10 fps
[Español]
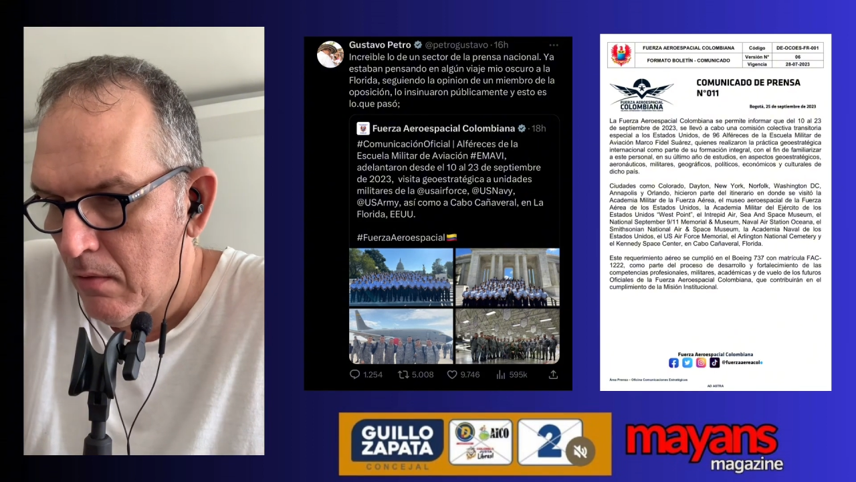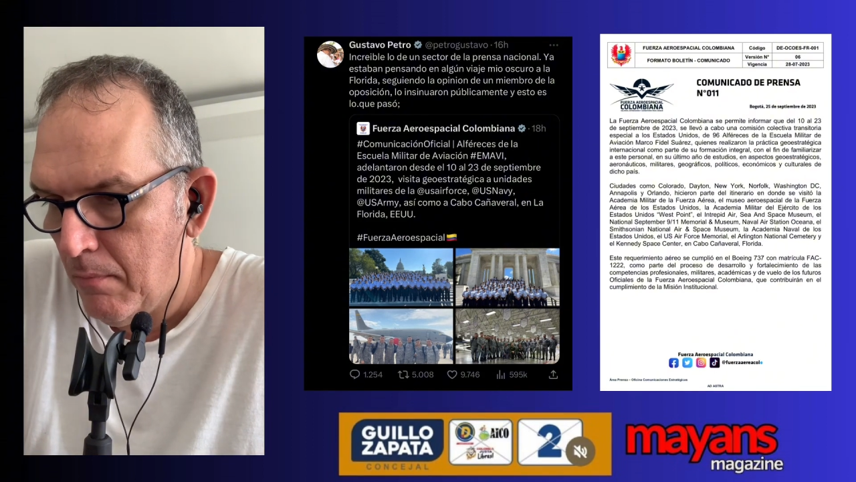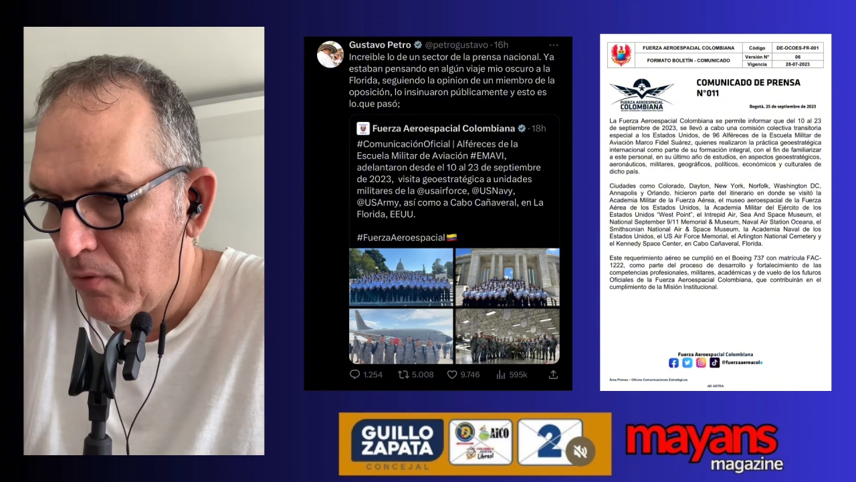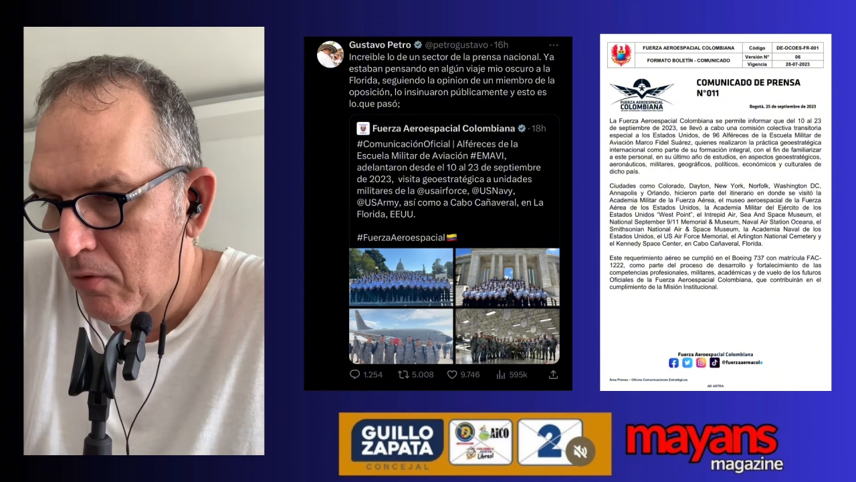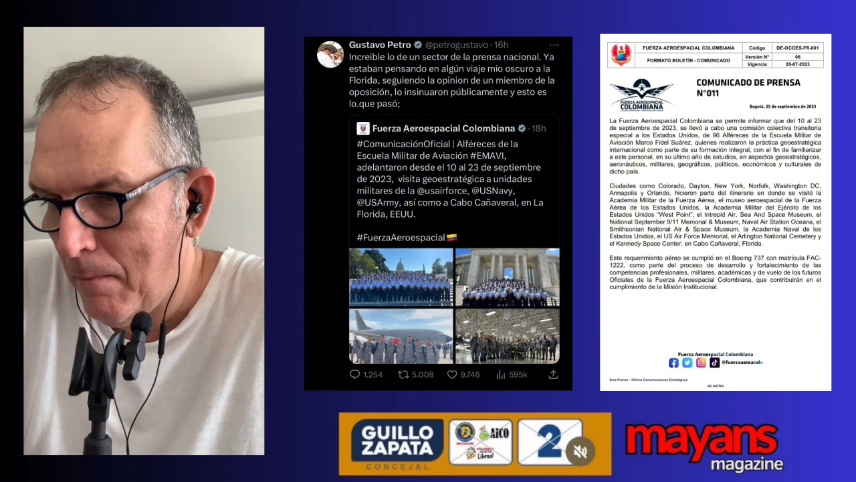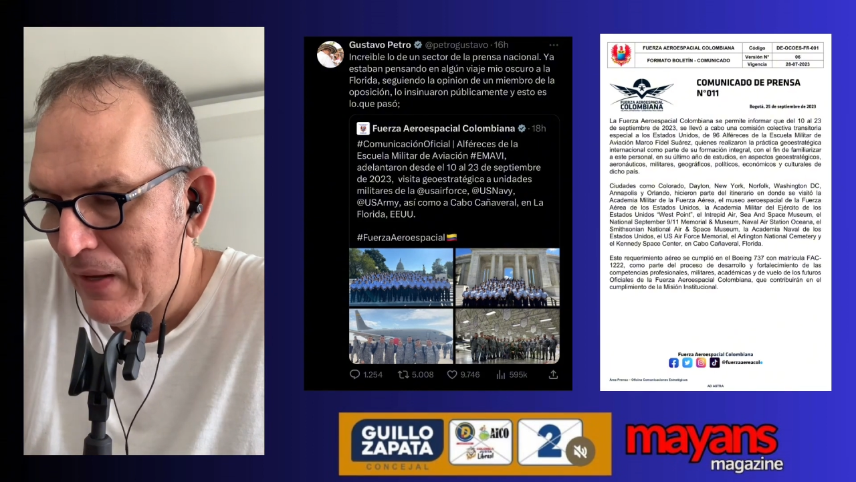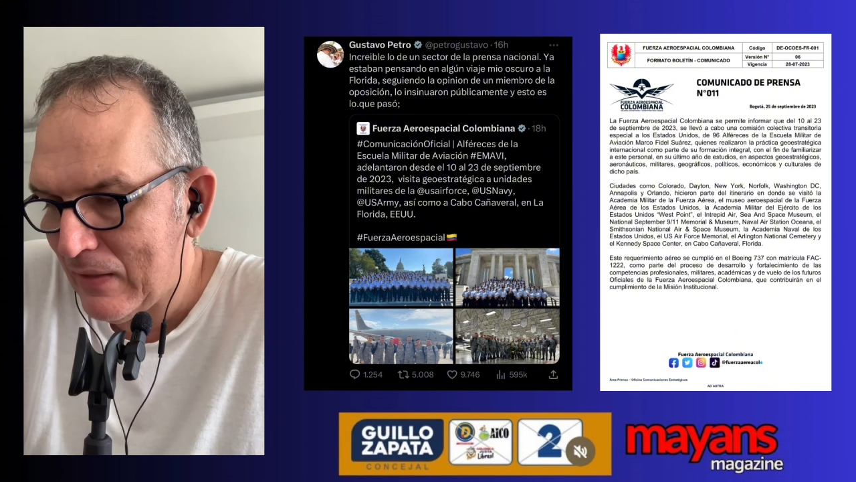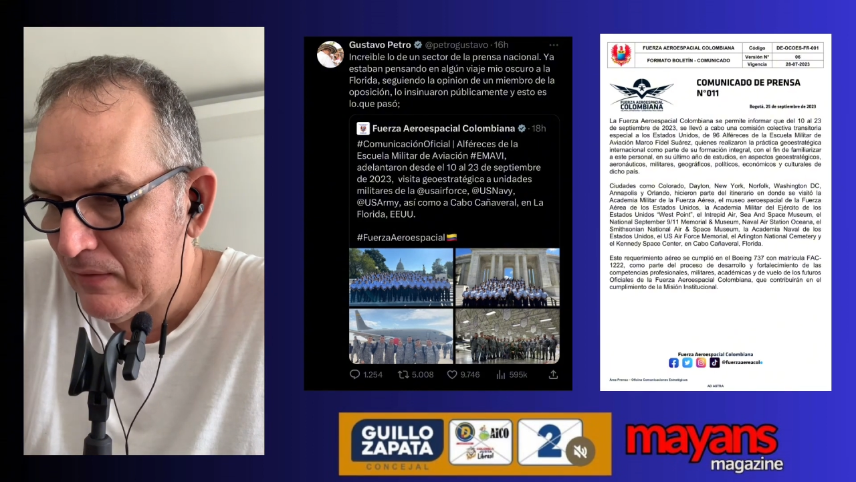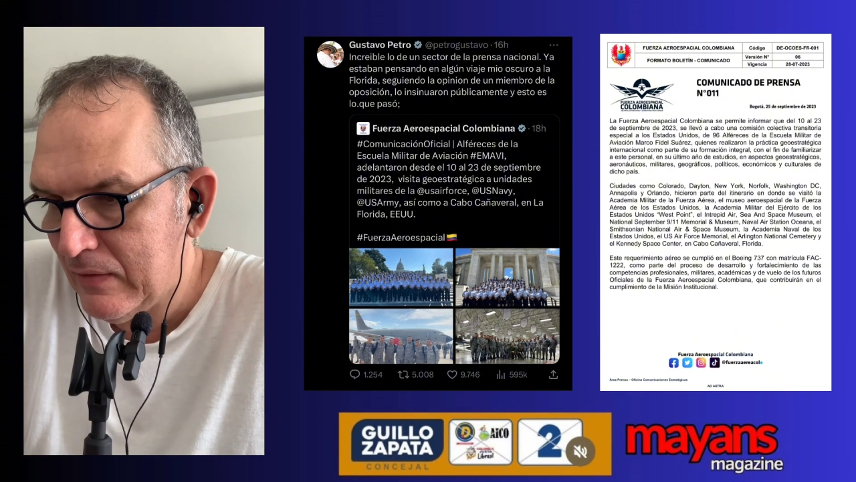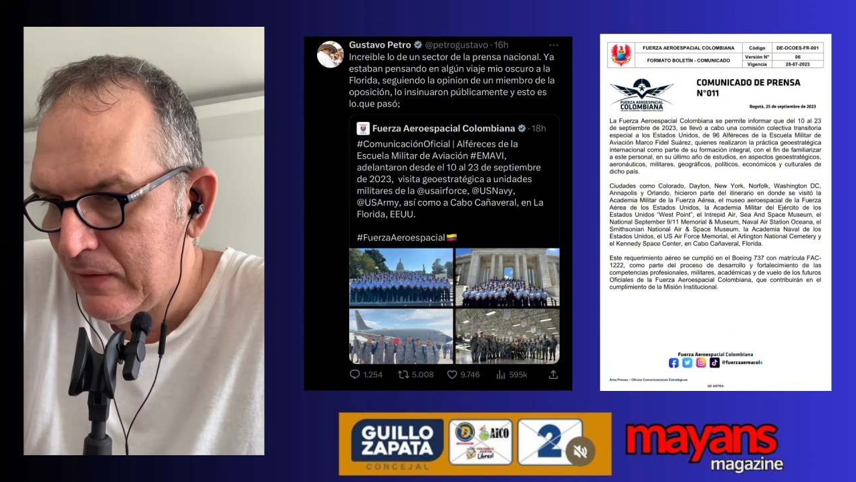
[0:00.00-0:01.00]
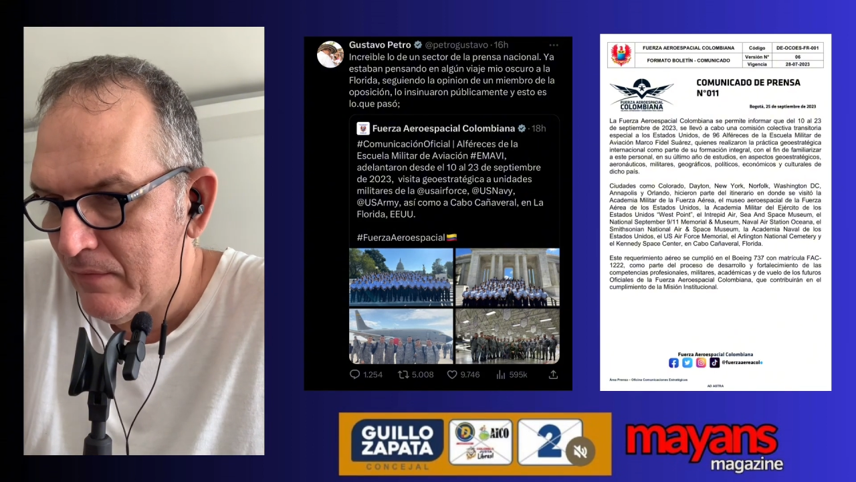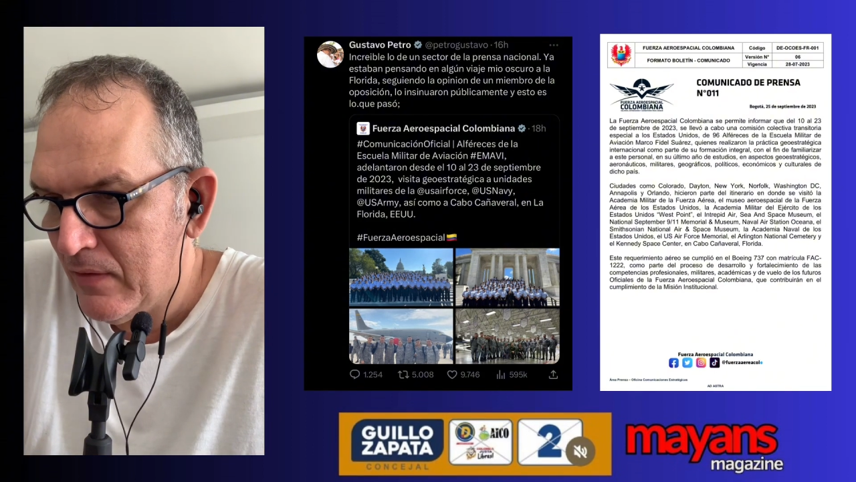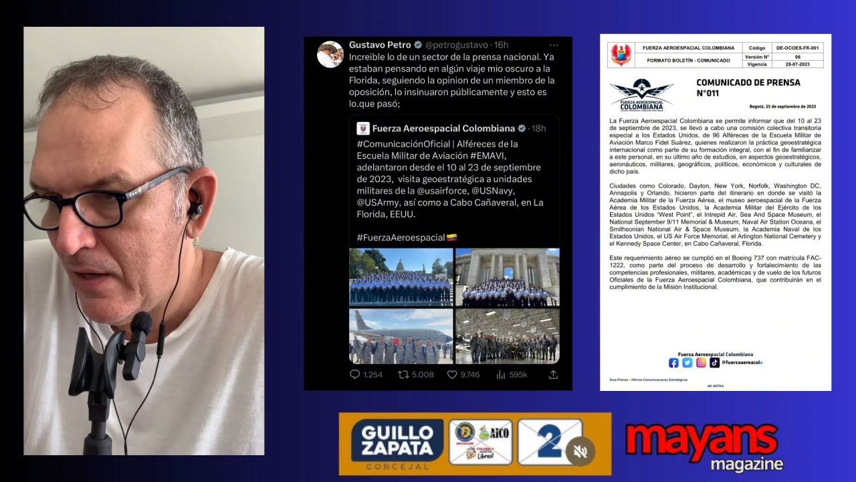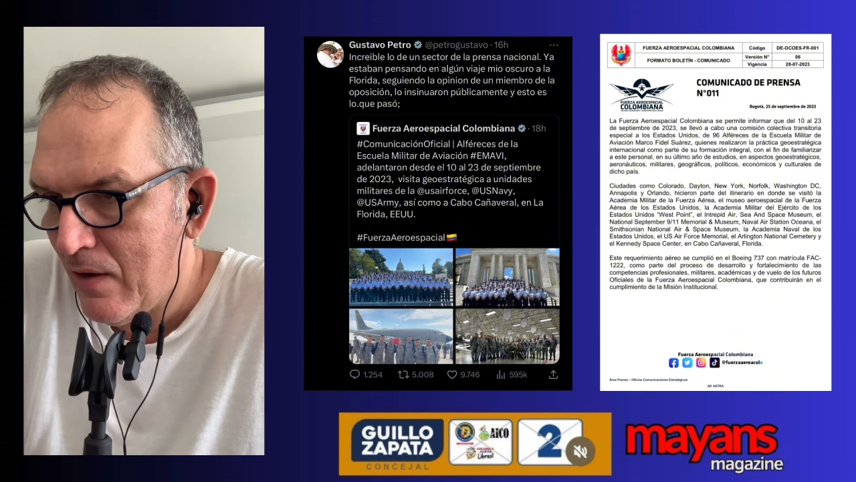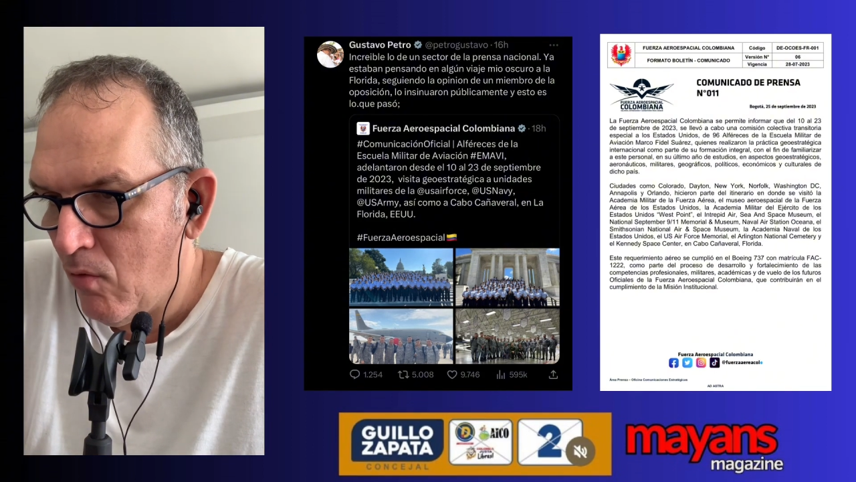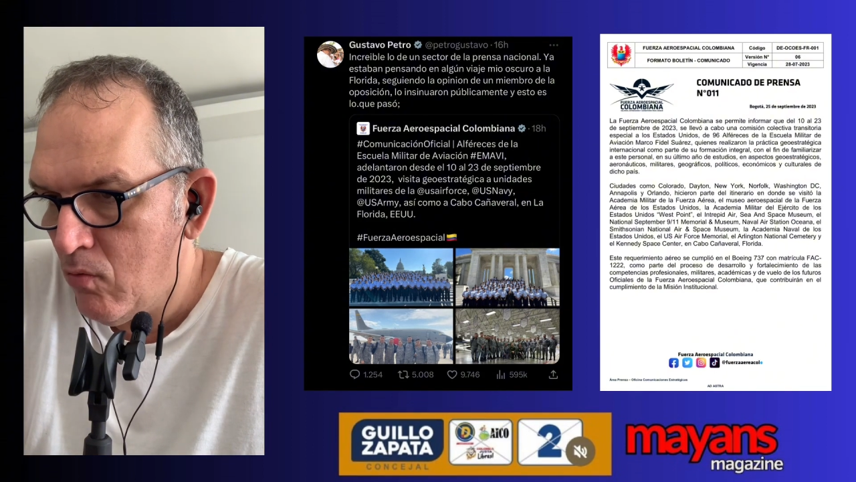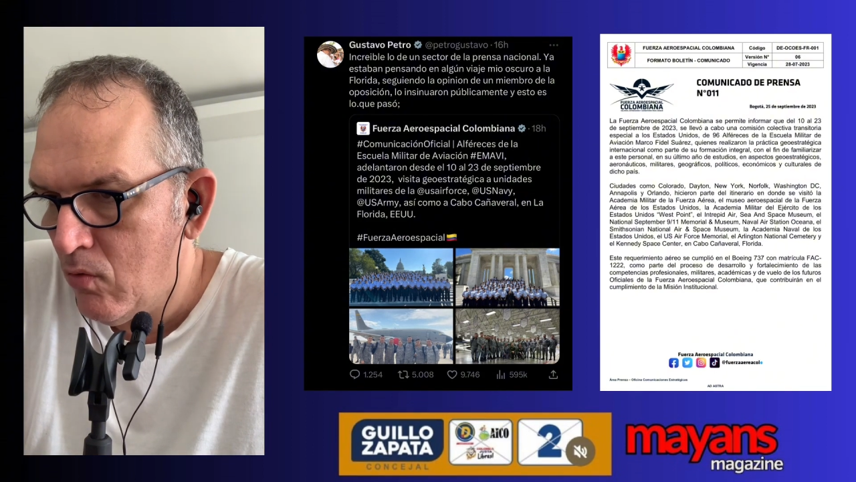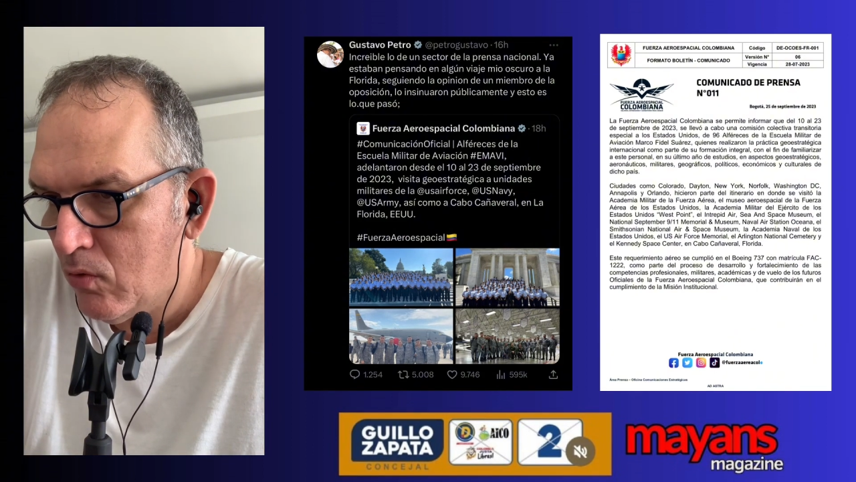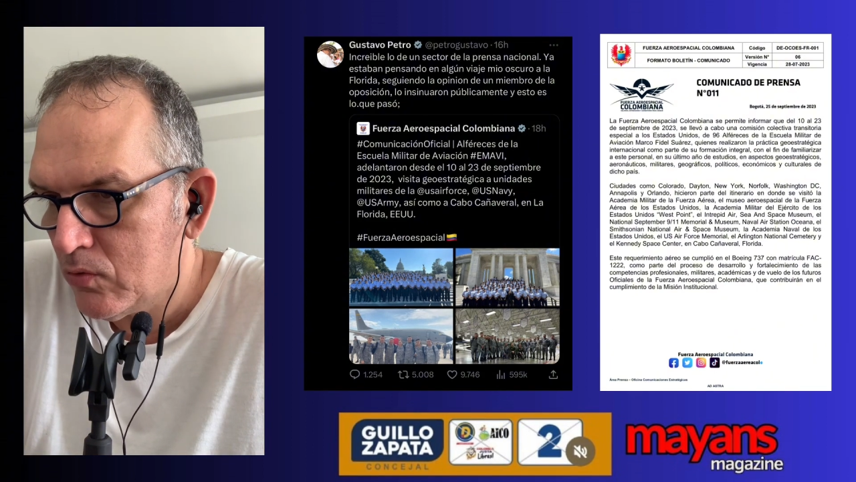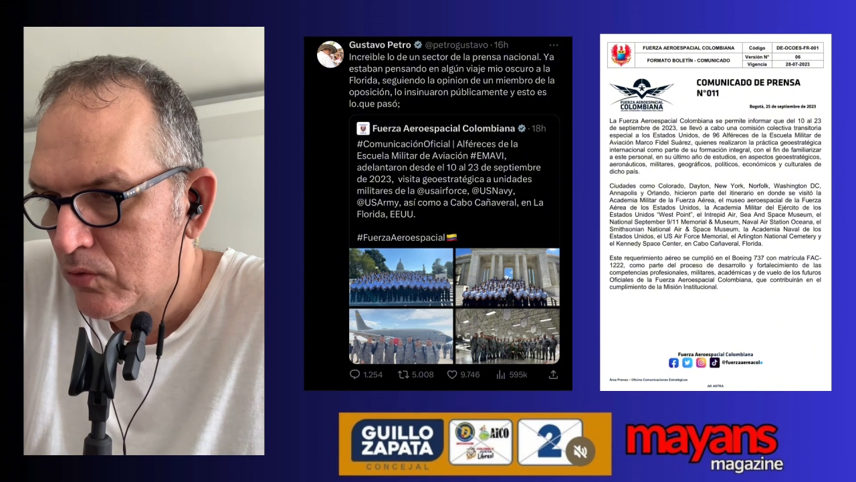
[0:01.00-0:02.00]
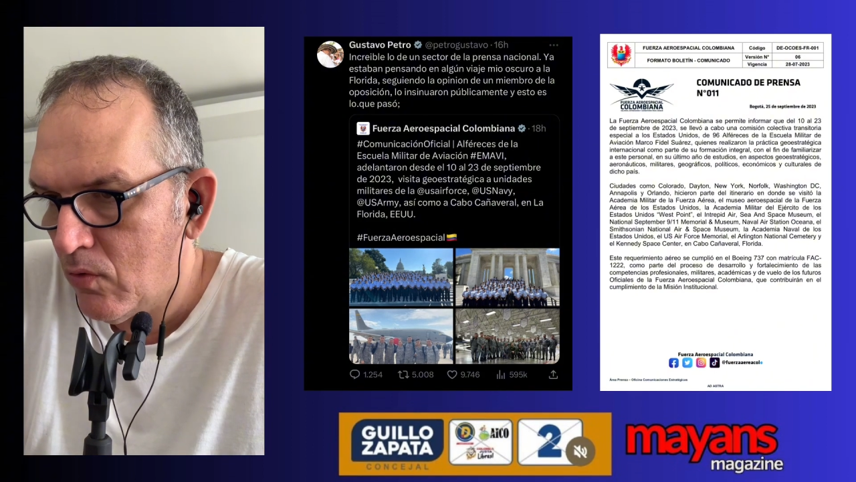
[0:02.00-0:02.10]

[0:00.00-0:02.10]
por parte de unos